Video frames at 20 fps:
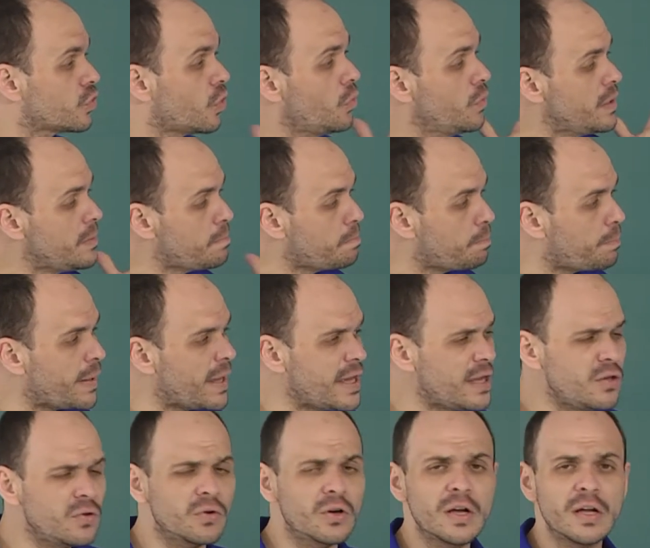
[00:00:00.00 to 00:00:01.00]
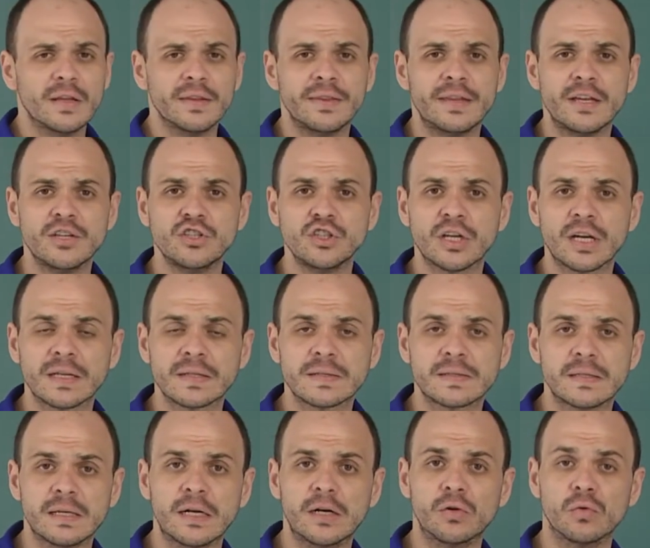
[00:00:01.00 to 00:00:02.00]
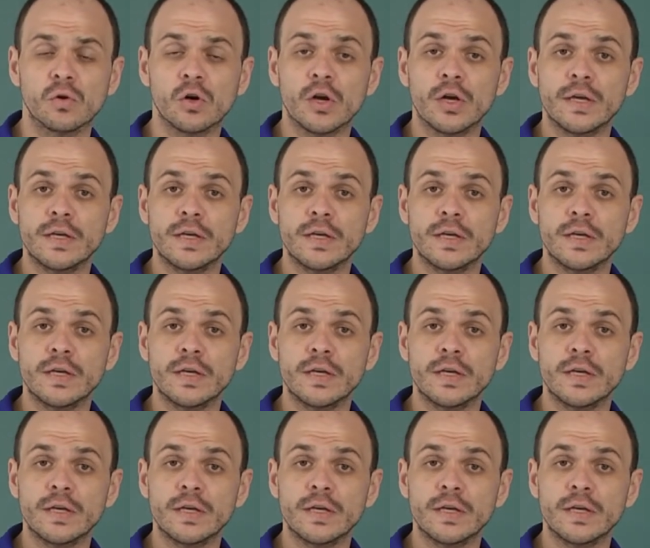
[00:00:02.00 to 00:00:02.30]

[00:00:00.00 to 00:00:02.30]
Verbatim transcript: Com empenho, dedicação,